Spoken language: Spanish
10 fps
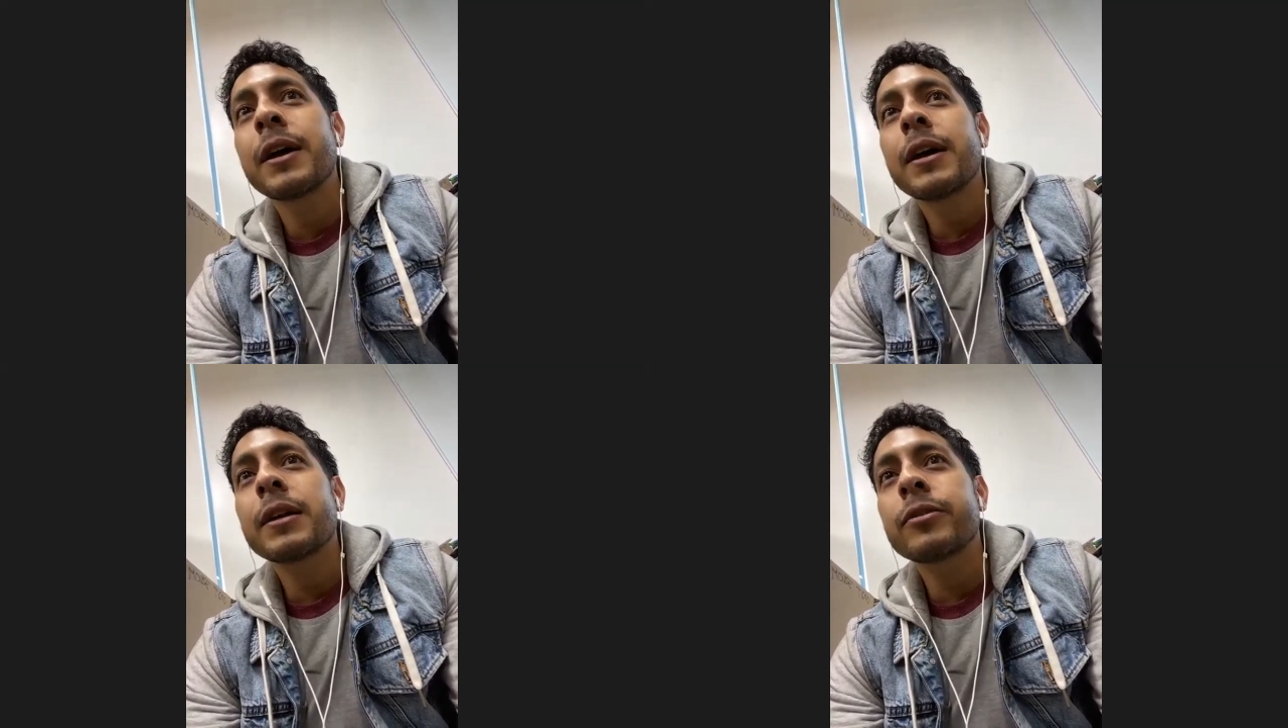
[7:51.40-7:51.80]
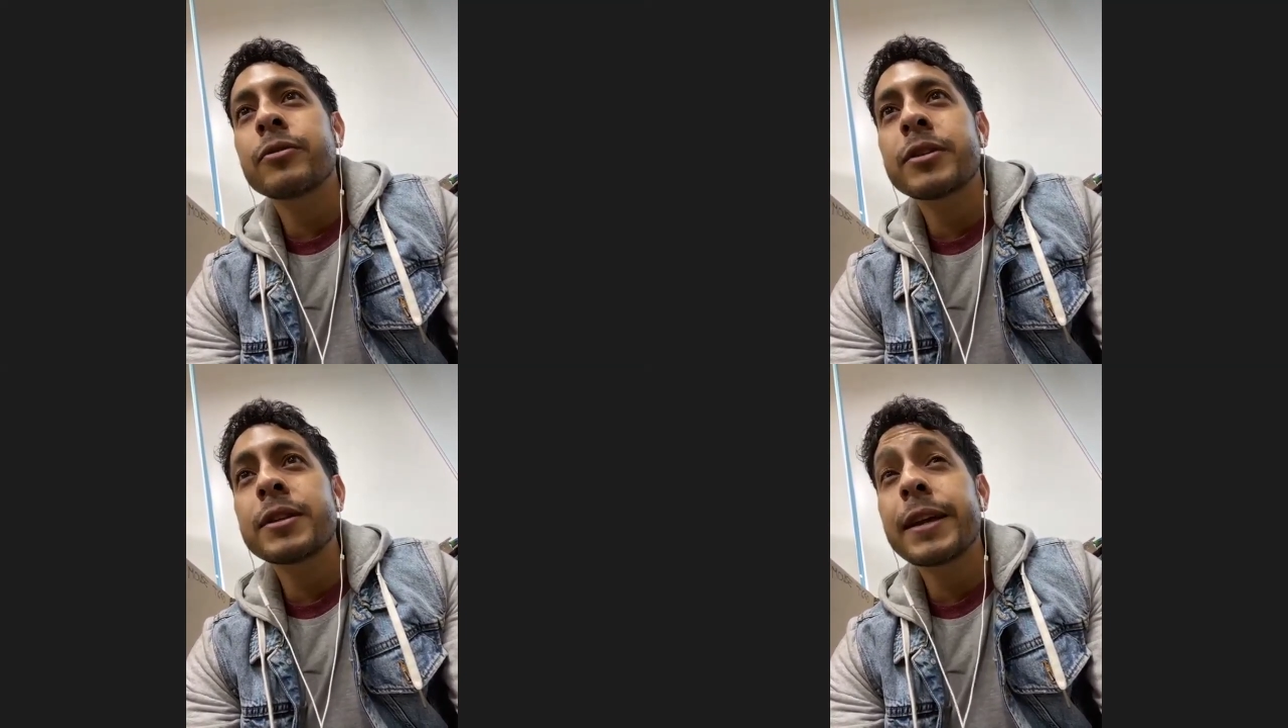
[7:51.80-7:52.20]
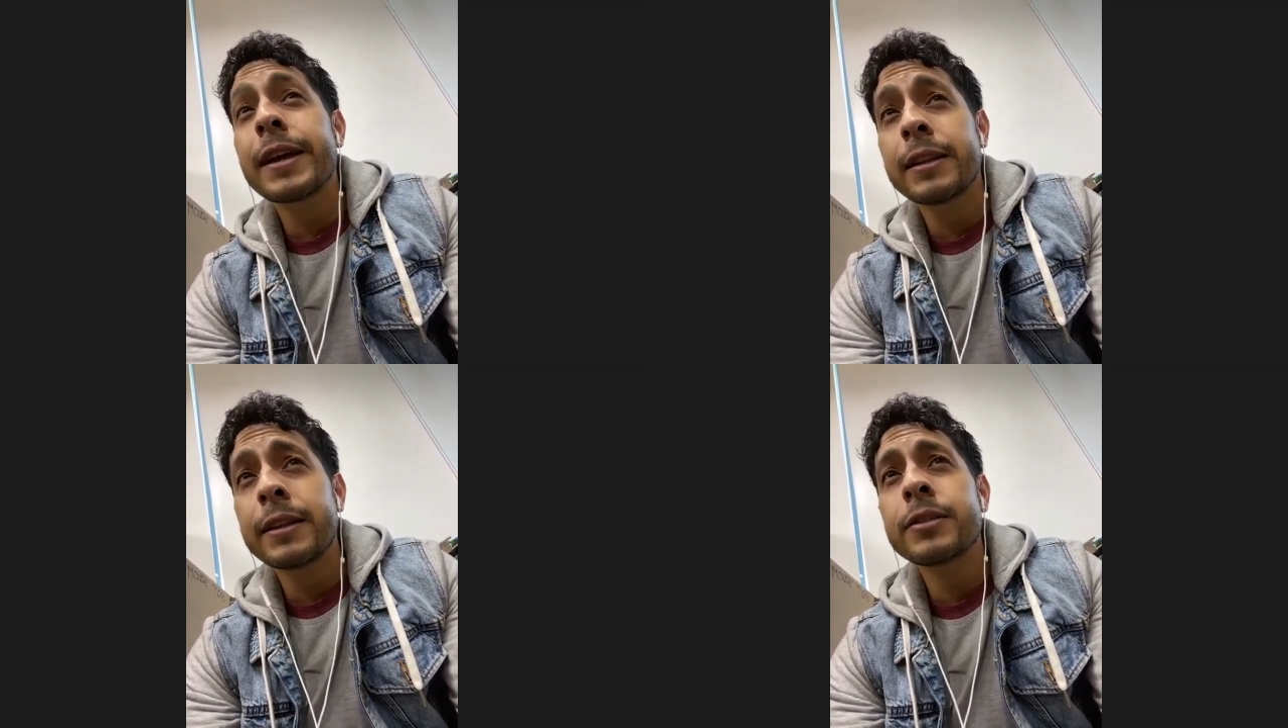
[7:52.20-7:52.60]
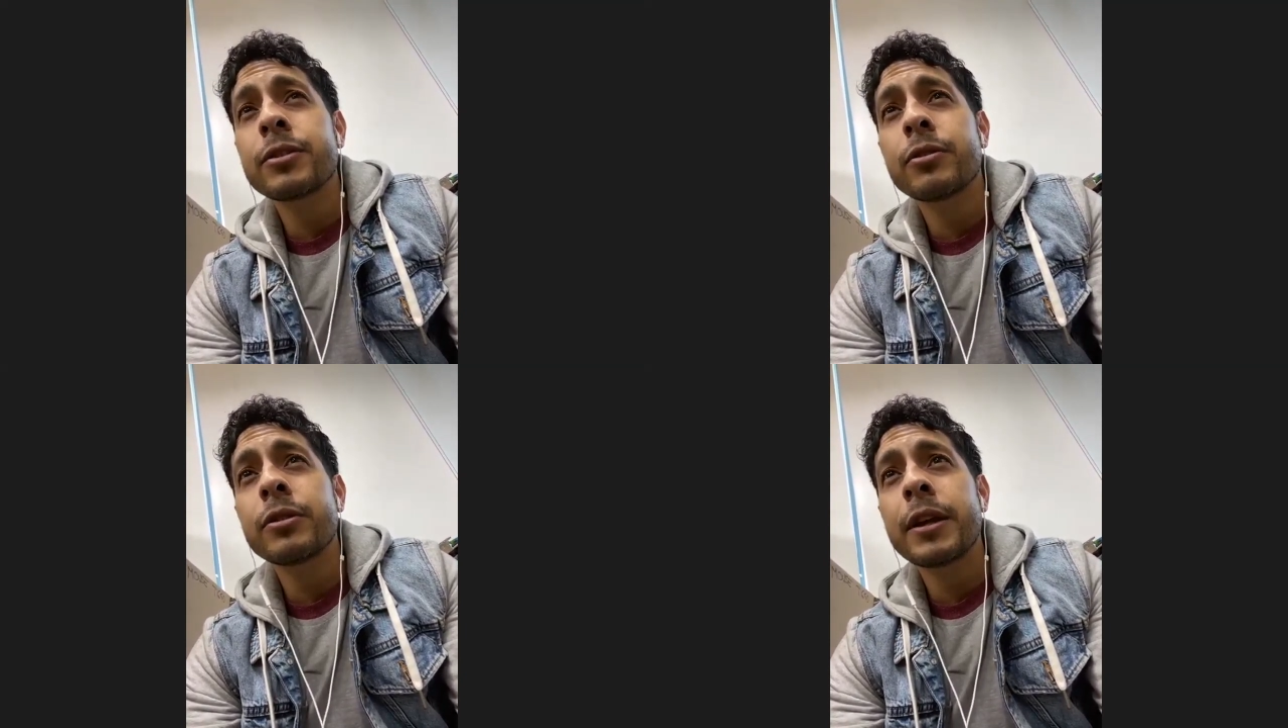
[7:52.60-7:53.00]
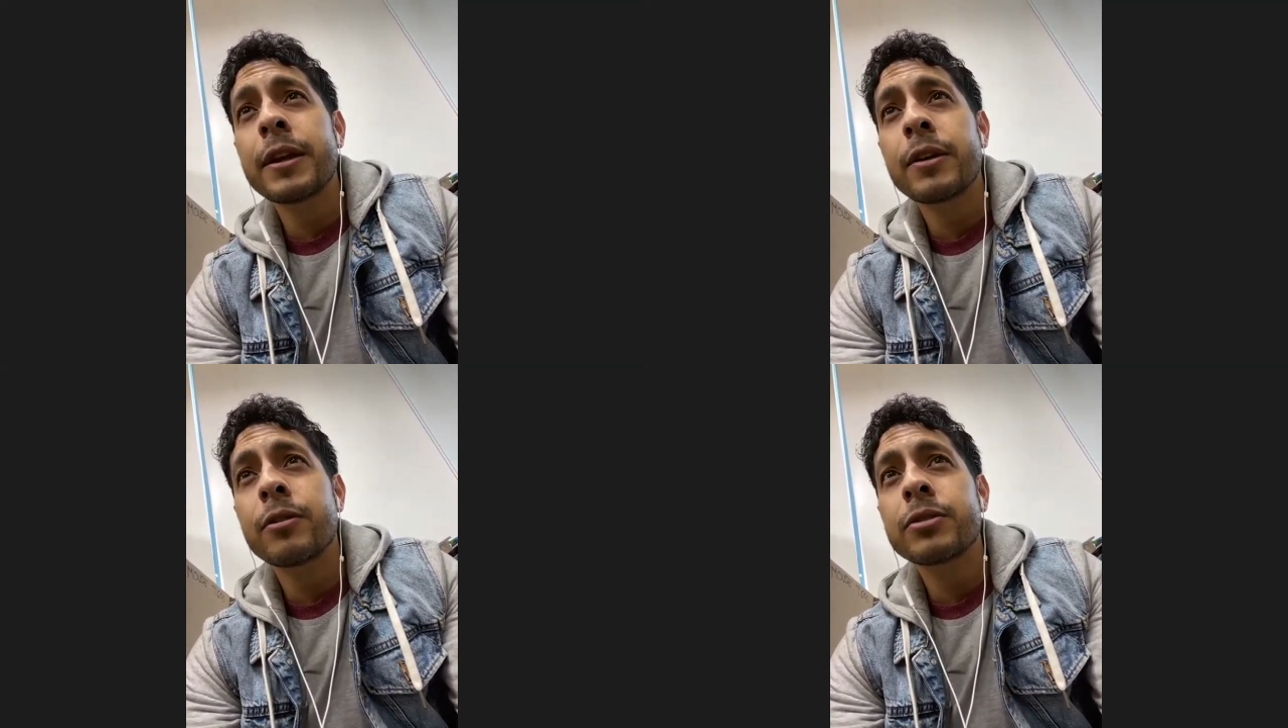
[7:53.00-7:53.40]
Entonces, el disco
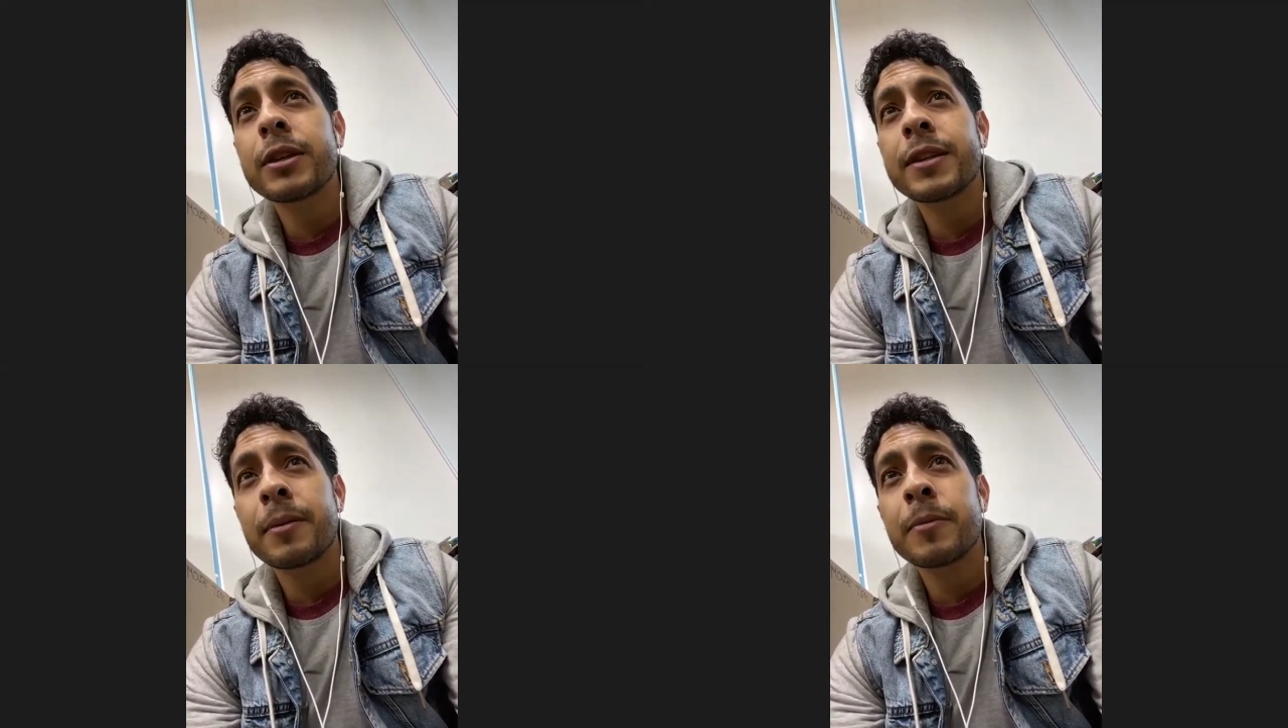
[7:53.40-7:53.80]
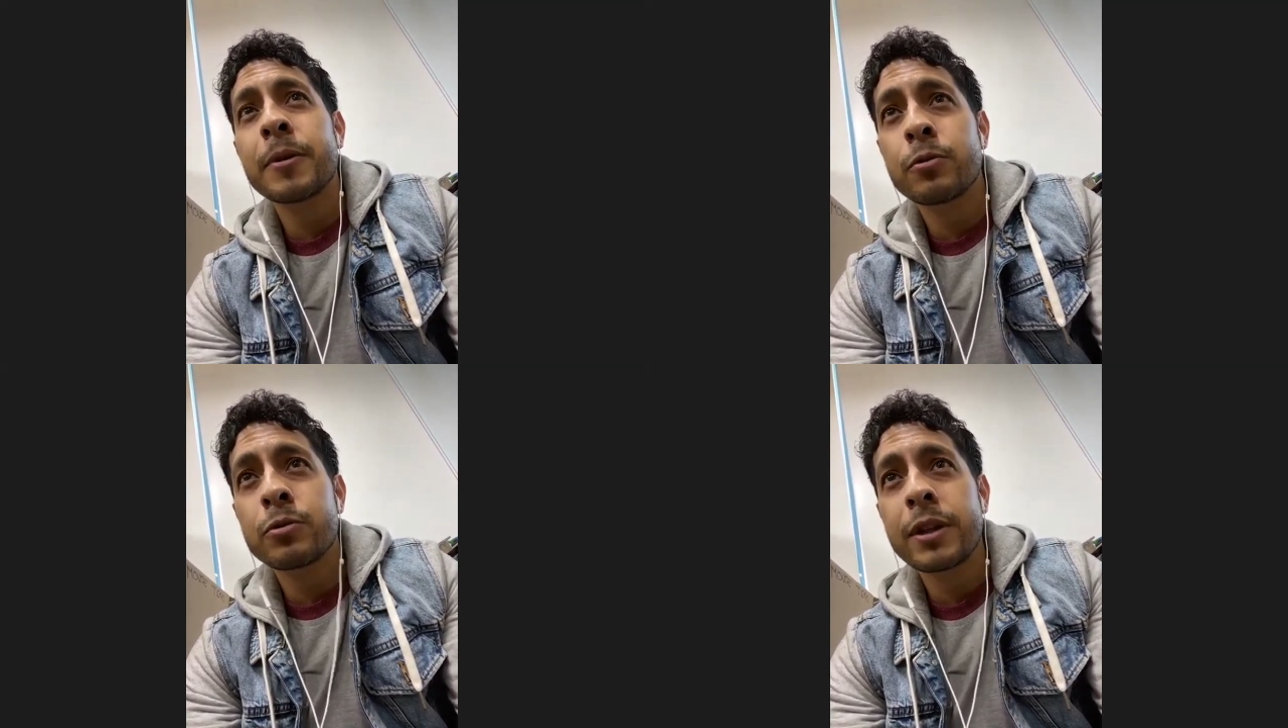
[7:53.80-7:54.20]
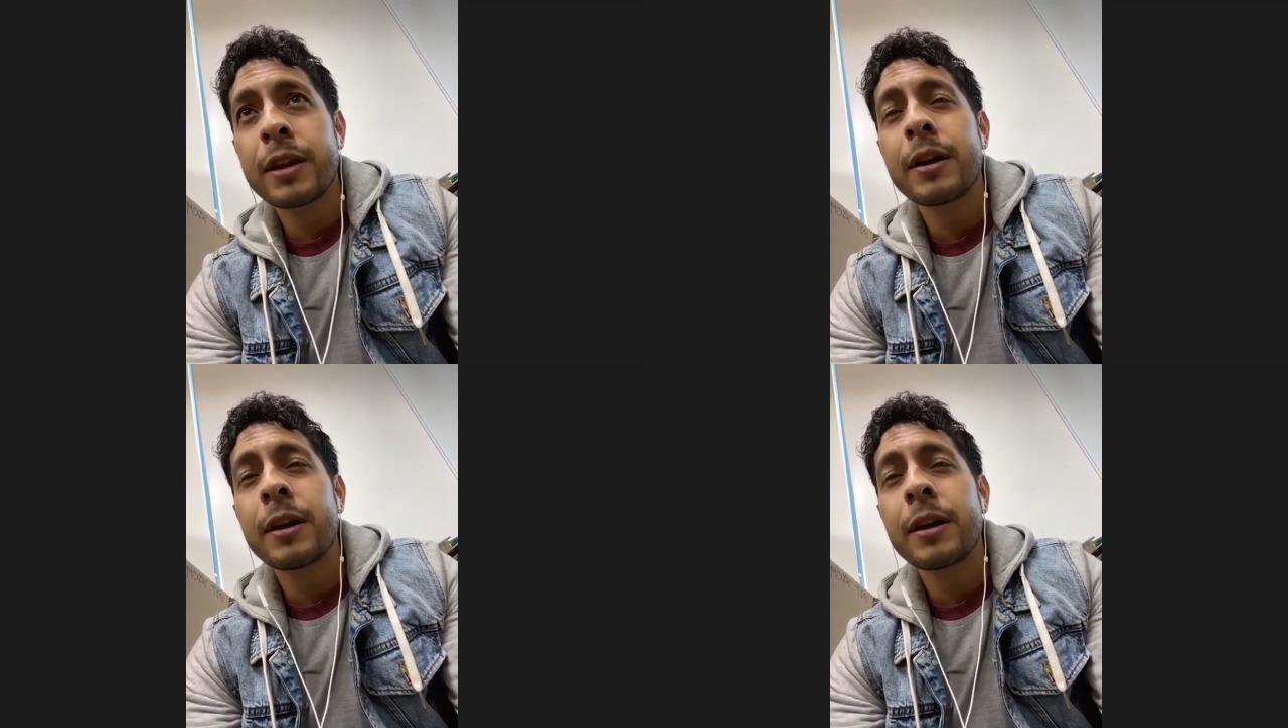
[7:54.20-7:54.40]
tiene cosas que a mí me gustan,